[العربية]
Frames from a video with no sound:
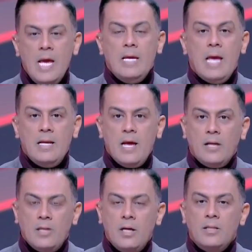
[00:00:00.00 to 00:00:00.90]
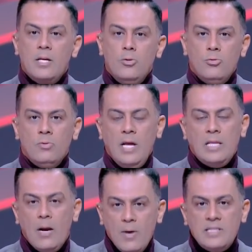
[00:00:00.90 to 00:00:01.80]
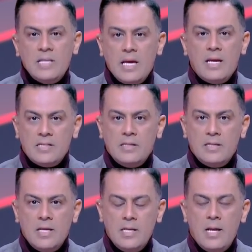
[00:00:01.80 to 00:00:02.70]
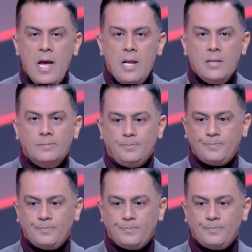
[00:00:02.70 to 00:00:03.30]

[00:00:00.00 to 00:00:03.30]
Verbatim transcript: يعني اعتقد انه احنا لو قسنا انجازات النادي الاهلي